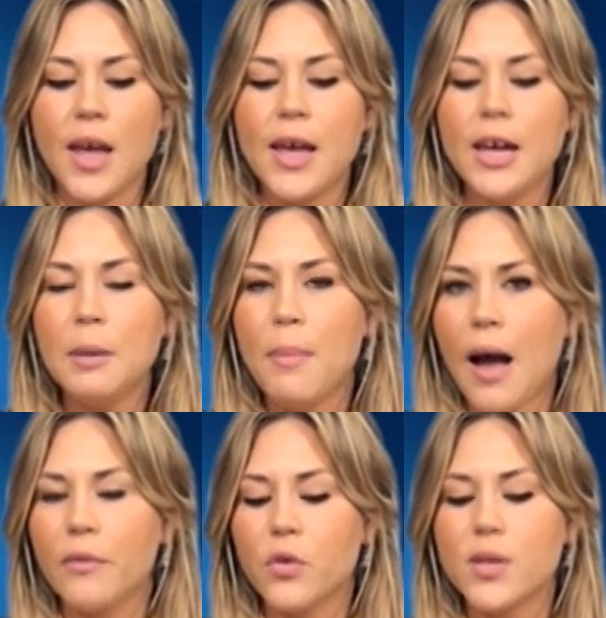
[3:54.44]
Il
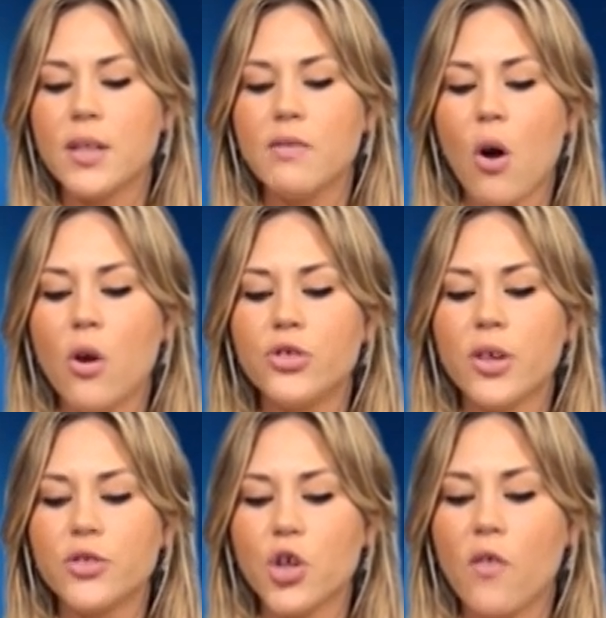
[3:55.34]
bando si
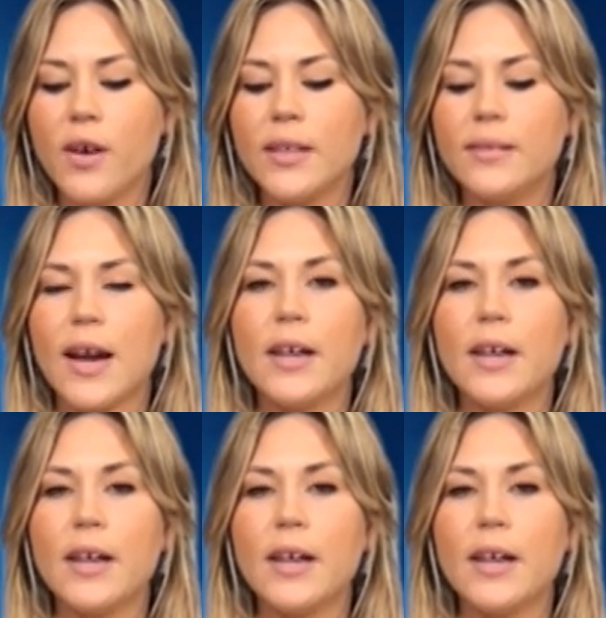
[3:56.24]
rivolge a giovani